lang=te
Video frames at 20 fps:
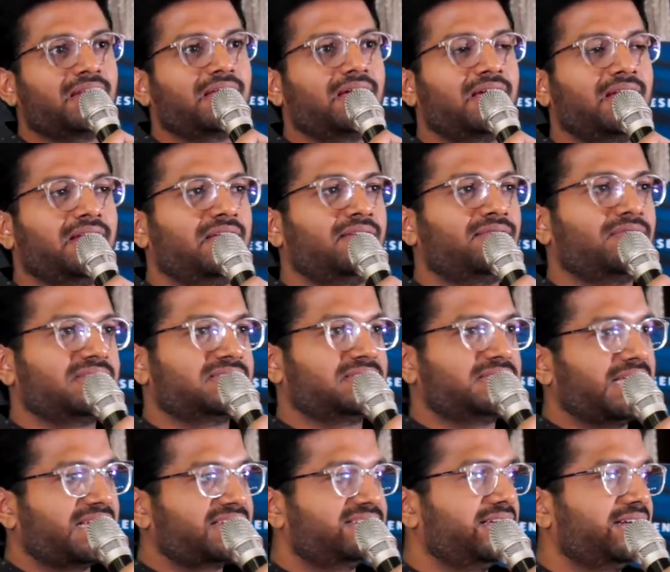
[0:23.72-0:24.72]
అనగానే నేను
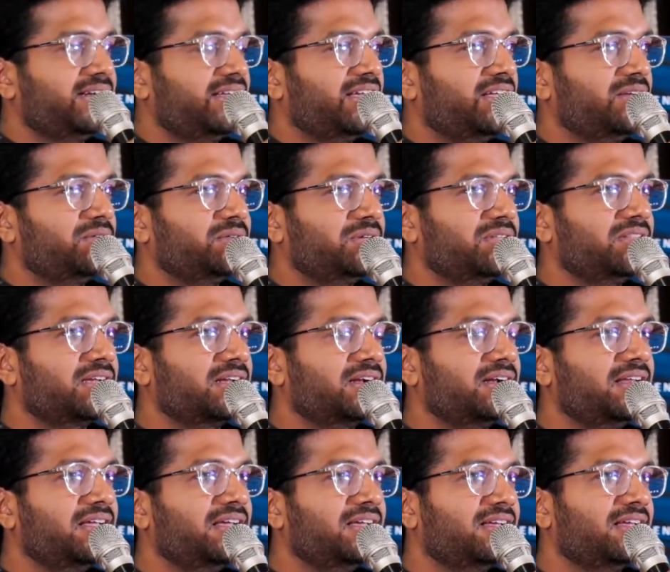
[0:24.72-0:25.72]
ఫస్ట్ ఎగ్జైట్ అయ్యాను
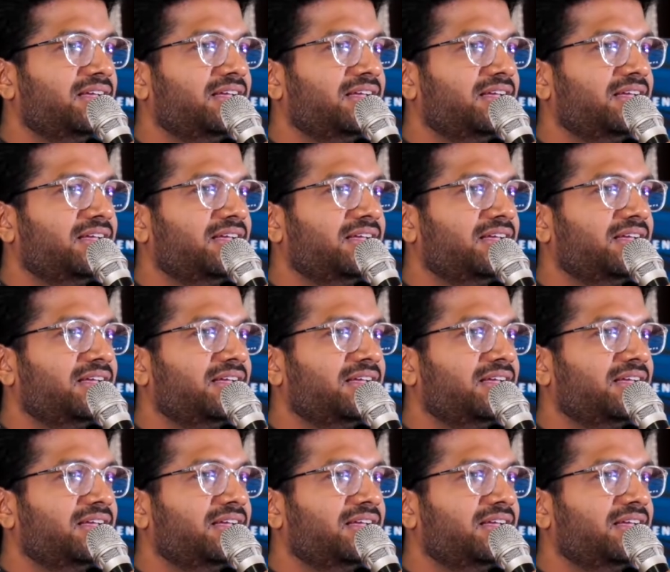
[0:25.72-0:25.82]
ఎందుకంటే